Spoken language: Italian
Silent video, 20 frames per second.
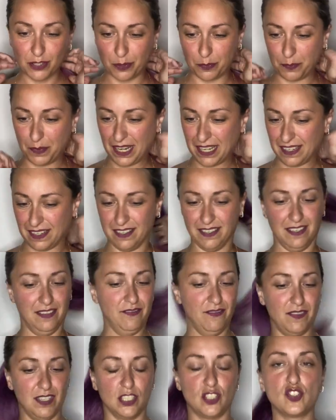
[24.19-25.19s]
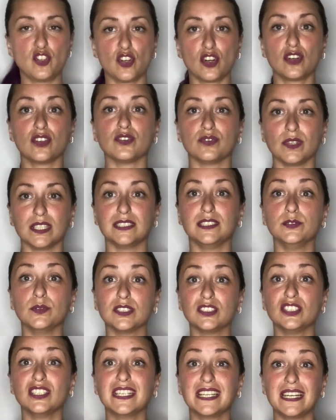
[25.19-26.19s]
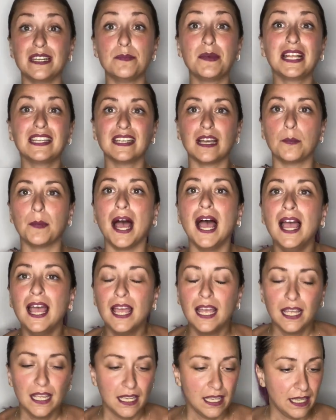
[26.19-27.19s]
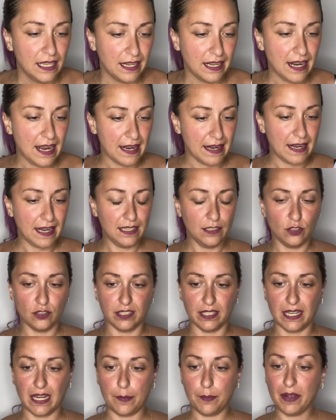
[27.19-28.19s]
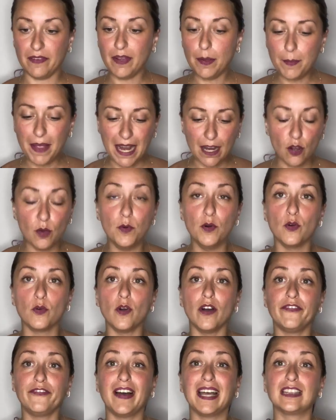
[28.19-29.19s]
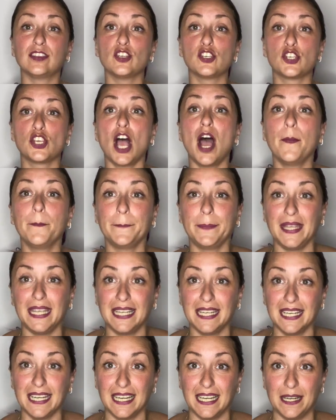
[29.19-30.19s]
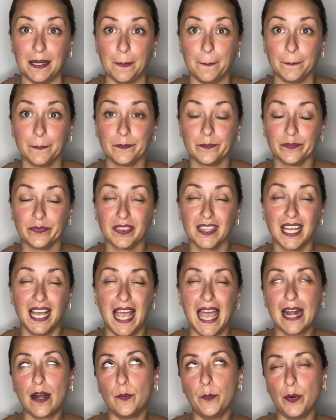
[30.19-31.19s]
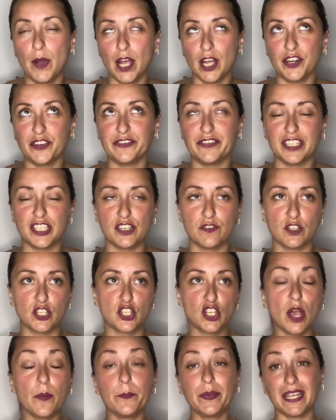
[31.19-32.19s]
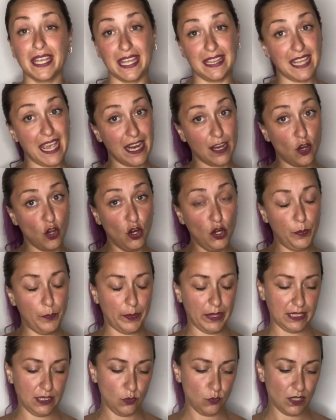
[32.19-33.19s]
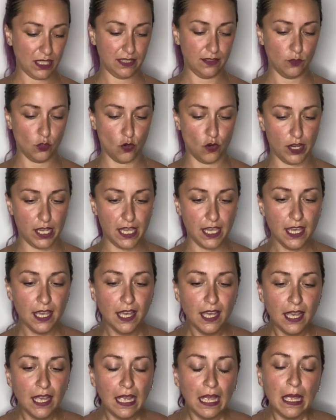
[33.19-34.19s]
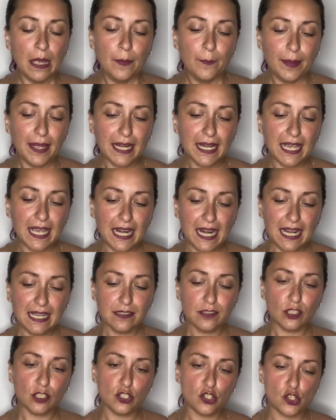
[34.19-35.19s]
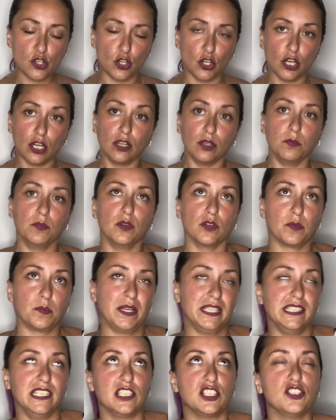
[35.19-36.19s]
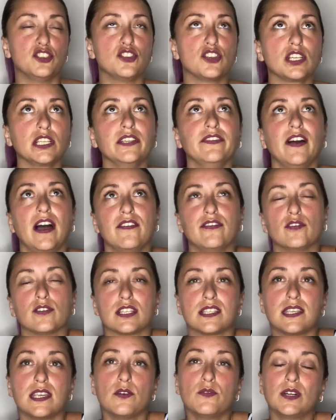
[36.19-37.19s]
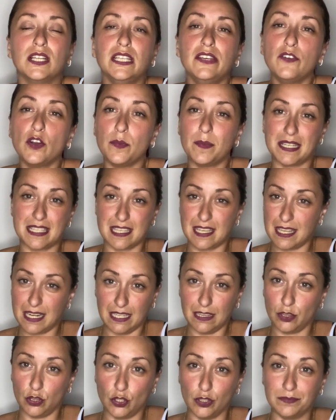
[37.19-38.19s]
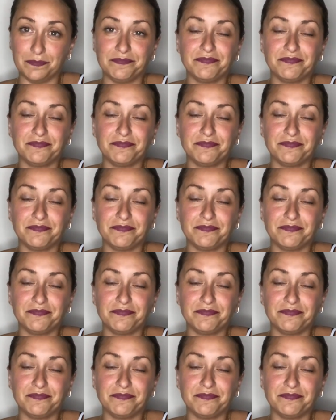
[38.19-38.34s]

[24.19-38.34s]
ormai va giorno sulla situazione climatica, ma... Regà, in caldo si crepa. Vabbè, comunque ho fatto shopping! Era un po' che non facevo shopping ed è colpa di una di voi perché l'altro giorno, boh, ormai dieci giorni fa forse, una di voi mi ha scritto